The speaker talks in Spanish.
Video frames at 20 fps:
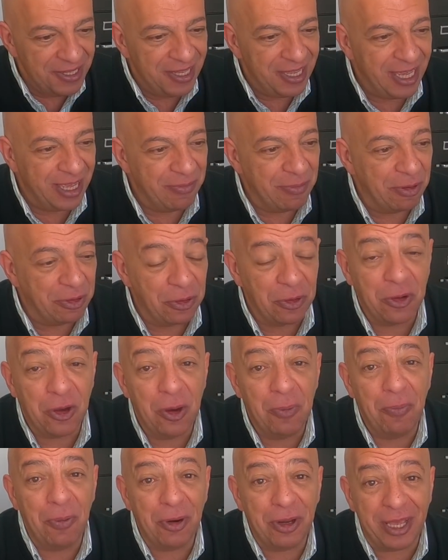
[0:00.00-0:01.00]
Y me
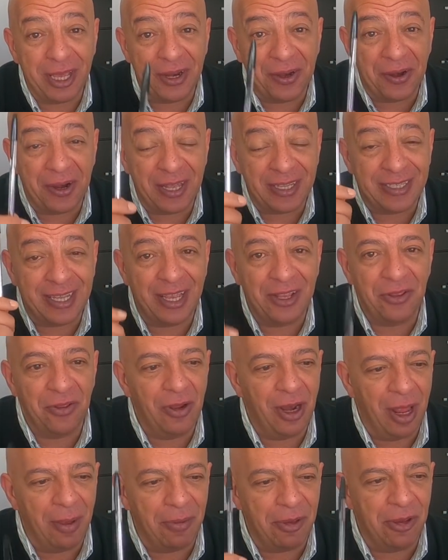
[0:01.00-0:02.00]
tocó porque regresando
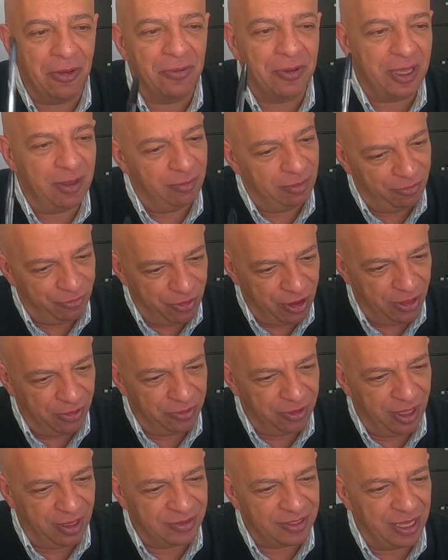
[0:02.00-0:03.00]
del avión que me fui a
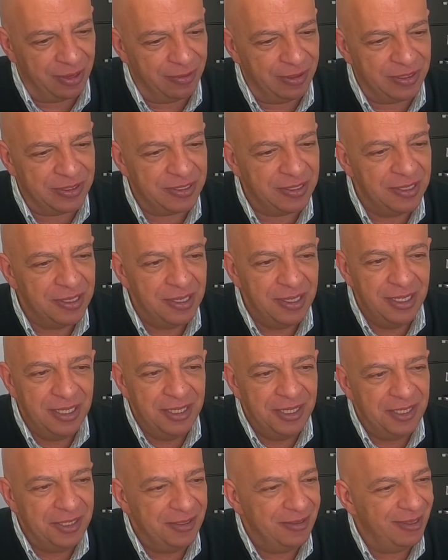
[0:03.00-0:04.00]
donde ya
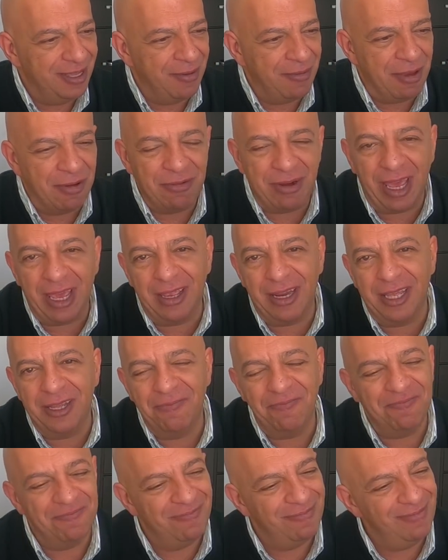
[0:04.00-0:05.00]
sabes, había un
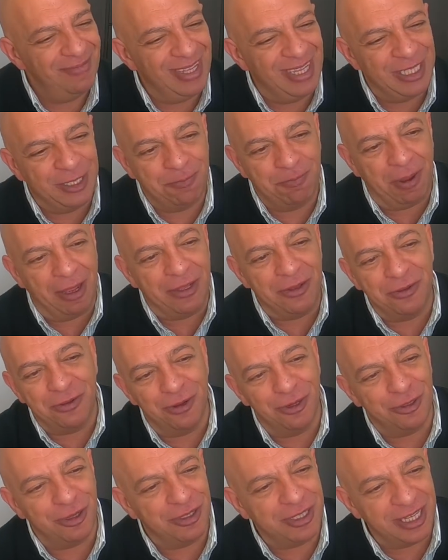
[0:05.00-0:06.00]
aire
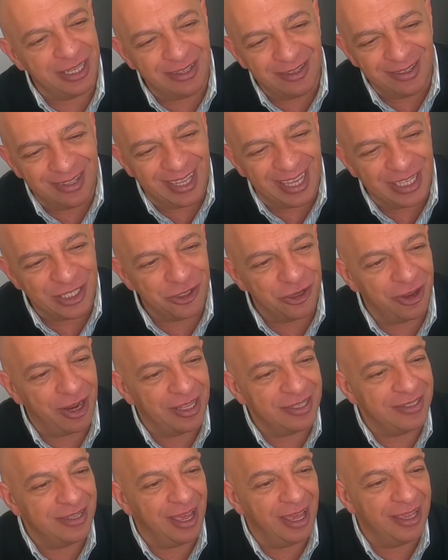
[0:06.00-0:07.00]
espantoso, así, 10
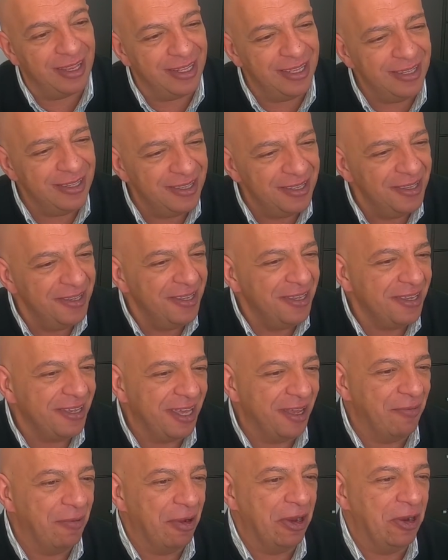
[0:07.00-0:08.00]
horas de aire,
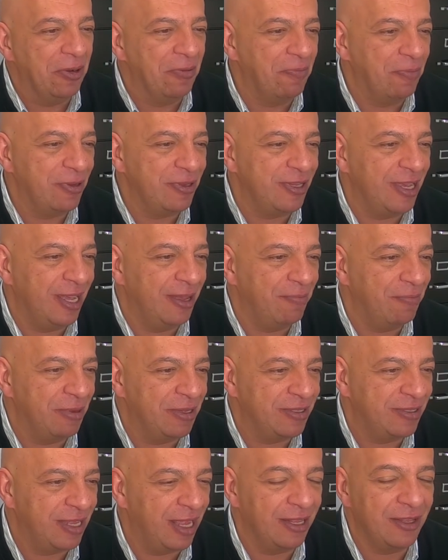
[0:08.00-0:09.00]
que bueno, pues ya me
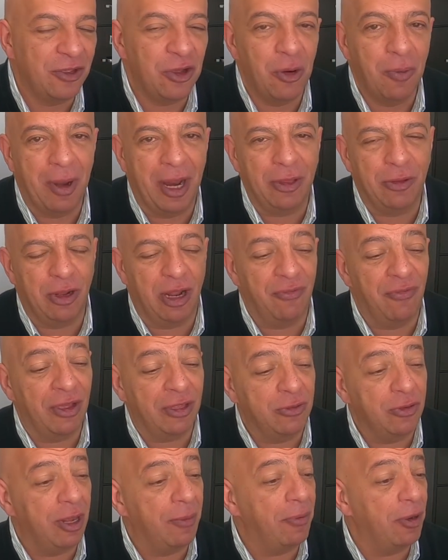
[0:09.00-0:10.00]
están cobrando la
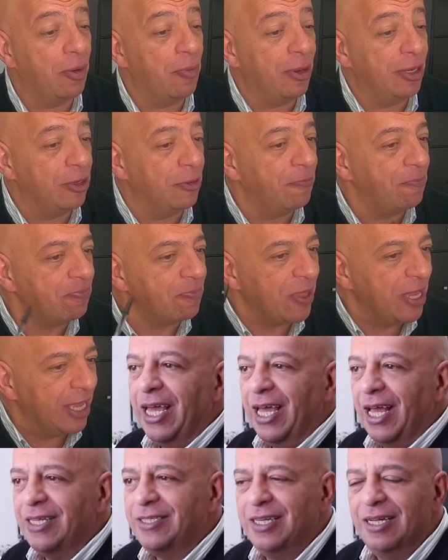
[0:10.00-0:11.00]
factura, pero bueno,
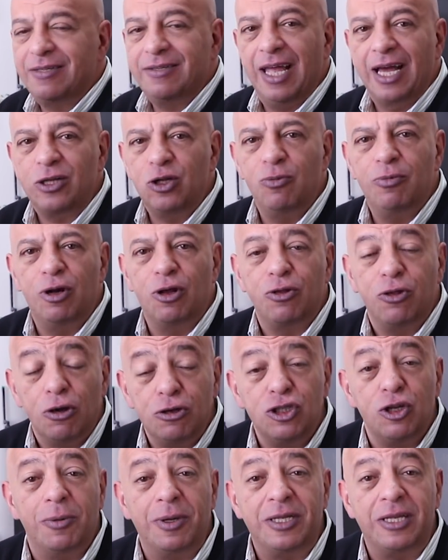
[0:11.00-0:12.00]
este tag número
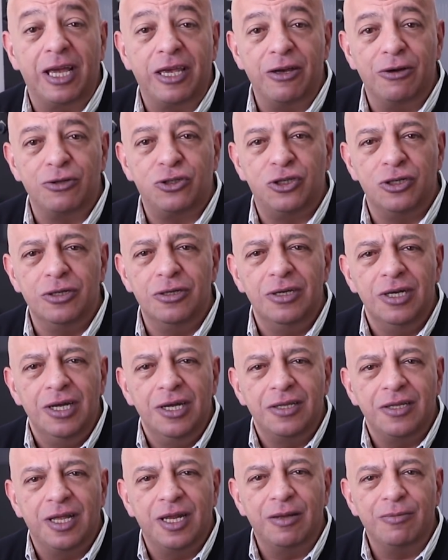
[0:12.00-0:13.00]
298,
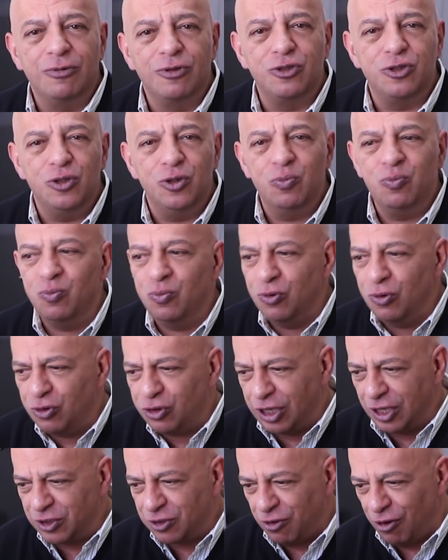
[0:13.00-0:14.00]
tenemos
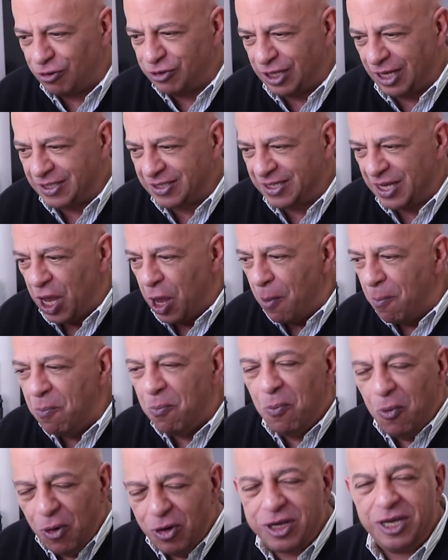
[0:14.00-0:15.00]
muchas cosas
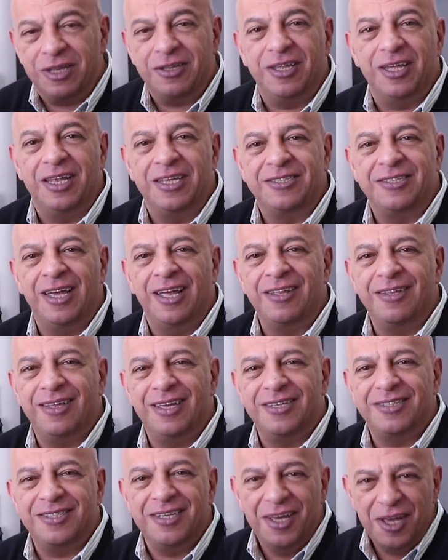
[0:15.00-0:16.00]
muy
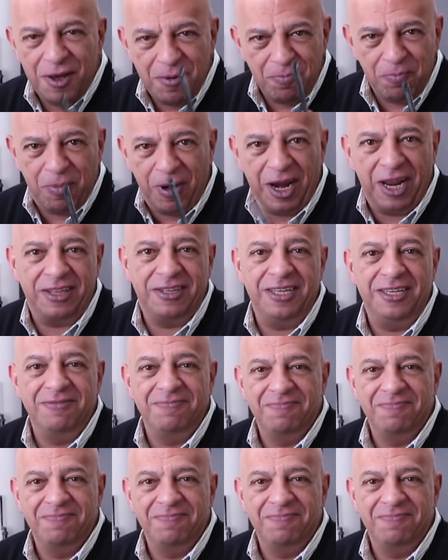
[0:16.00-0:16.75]
interesantes para ti.